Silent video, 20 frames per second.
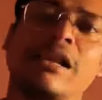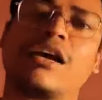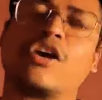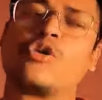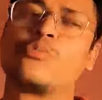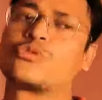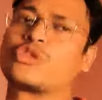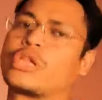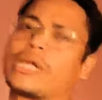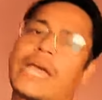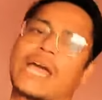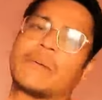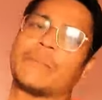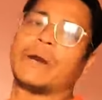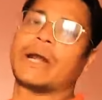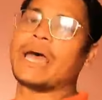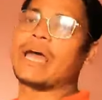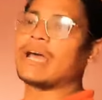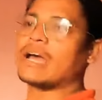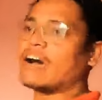कल के रूम से तो खैर
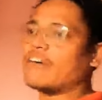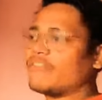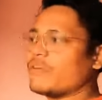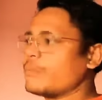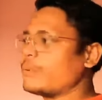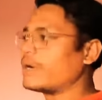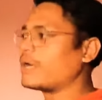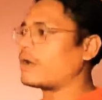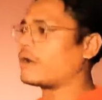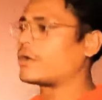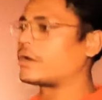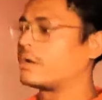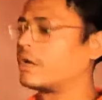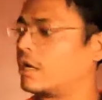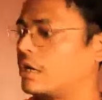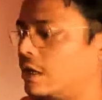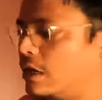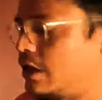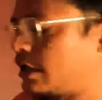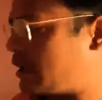बड़ा है काफ़ी बड़ा है और
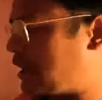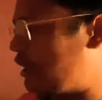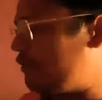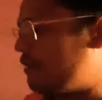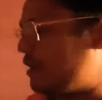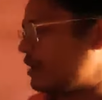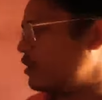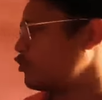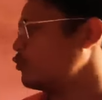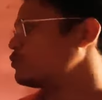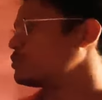कल वाले